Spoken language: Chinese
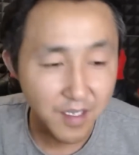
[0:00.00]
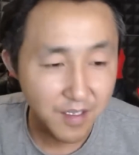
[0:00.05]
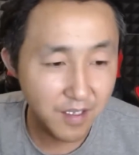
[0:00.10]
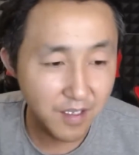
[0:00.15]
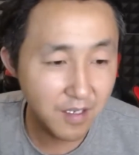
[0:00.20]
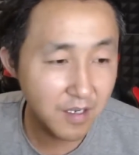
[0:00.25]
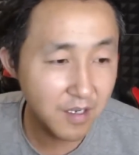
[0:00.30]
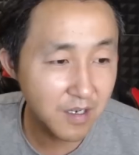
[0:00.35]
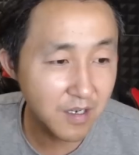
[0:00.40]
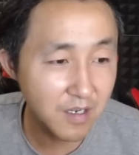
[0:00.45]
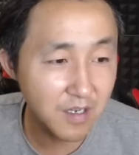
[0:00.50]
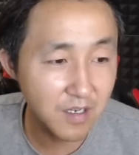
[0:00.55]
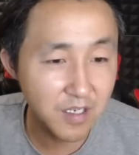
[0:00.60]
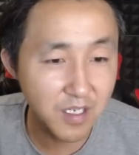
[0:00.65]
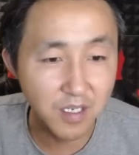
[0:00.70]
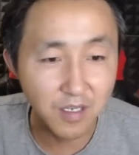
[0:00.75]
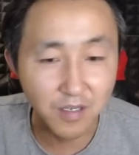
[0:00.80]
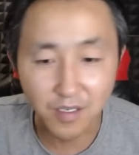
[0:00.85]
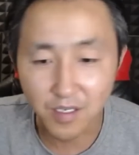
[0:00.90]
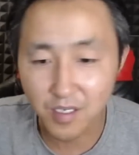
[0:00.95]
你各
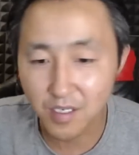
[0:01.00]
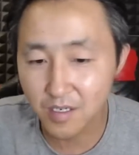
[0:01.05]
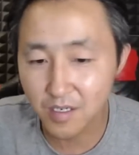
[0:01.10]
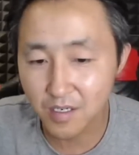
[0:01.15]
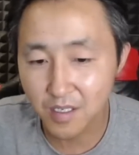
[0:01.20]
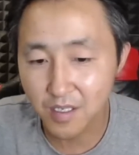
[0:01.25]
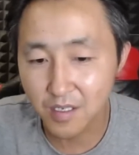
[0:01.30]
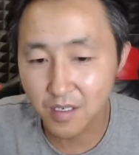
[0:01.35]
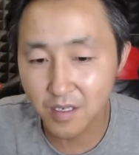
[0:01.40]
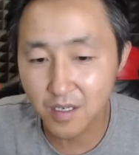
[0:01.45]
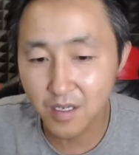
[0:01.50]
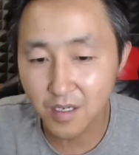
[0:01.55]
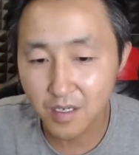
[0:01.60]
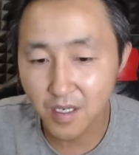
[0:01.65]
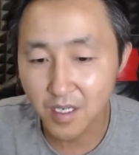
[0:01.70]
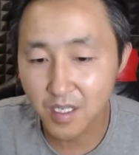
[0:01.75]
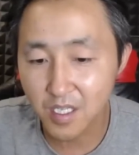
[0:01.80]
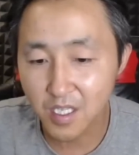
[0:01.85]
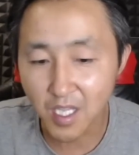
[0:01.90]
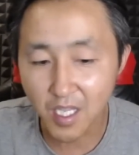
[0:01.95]
省市级
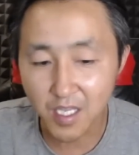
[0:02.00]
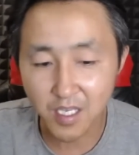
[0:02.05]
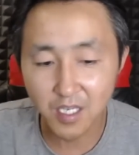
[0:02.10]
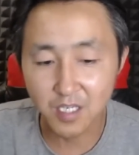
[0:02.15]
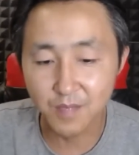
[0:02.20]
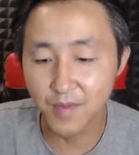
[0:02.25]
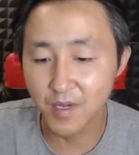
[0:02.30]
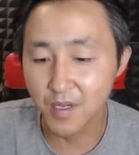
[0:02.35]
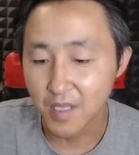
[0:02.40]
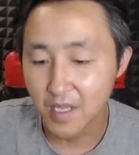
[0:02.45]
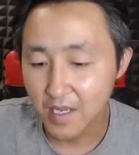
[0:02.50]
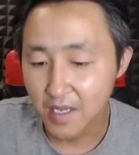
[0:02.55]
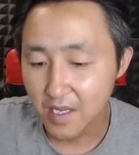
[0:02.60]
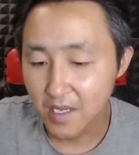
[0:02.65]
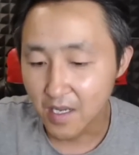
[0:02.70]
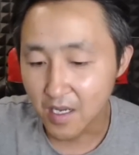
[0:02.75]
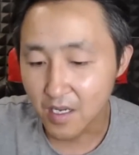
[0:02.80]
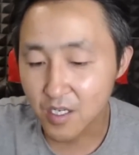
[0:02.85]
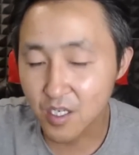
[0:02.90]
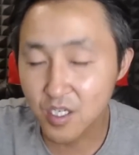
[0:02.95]
呃那些什么
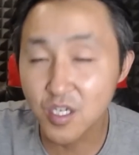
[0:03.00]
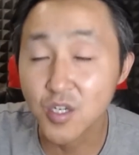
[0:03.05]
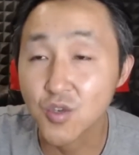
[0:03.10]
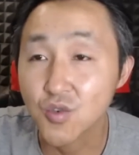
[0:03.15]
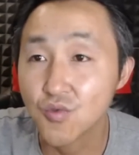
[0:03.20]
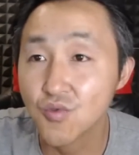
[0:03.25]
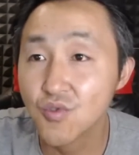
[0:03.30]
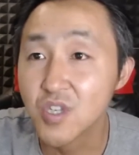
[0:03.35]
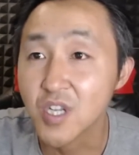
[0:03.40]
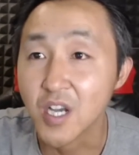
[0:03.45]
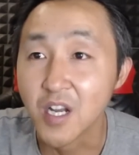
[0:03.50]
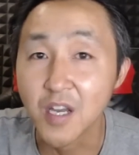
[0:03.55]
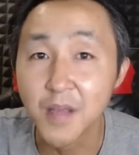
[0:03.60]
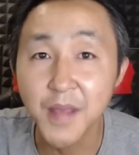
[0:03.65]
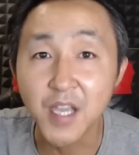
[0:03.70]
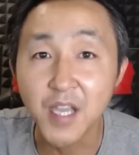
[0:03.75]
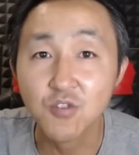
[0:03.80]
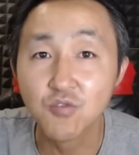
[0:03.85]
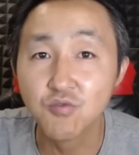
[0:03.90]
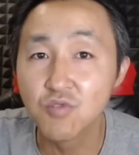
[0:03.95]
啊这局长
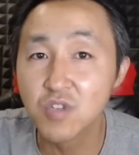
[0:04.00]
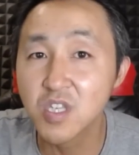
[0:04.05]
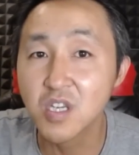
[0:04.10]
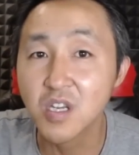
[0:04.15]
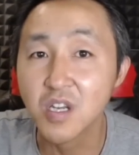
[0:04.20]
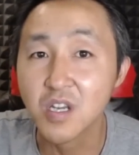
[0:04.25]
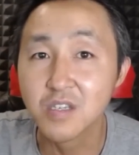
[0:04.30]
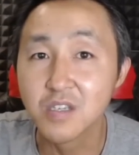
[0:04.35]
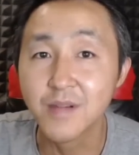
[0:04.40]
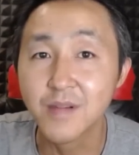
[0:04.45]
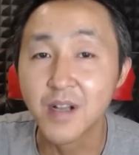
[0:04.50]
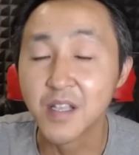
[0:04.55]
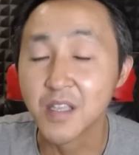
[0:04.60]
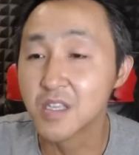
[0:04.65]
那书记了是吧？